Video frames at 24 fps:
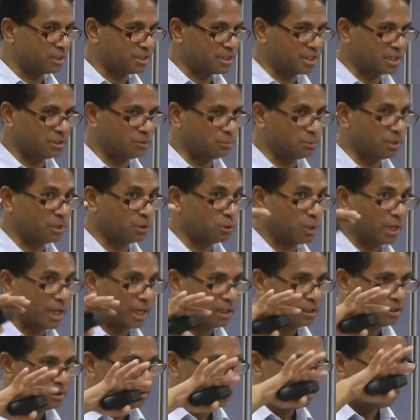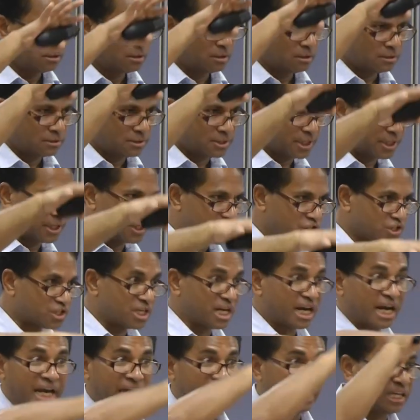的这个的文化，这个
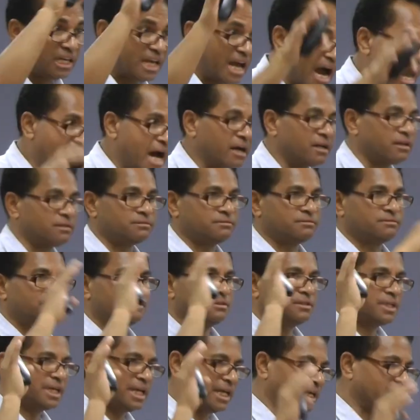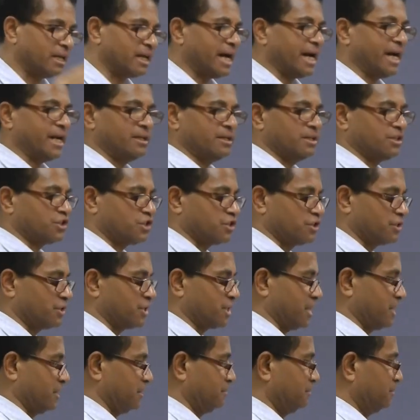是黑暗，黑暗的时
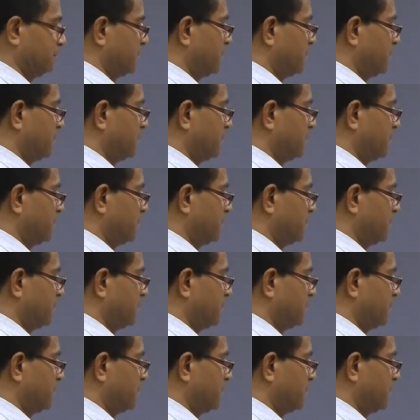辰，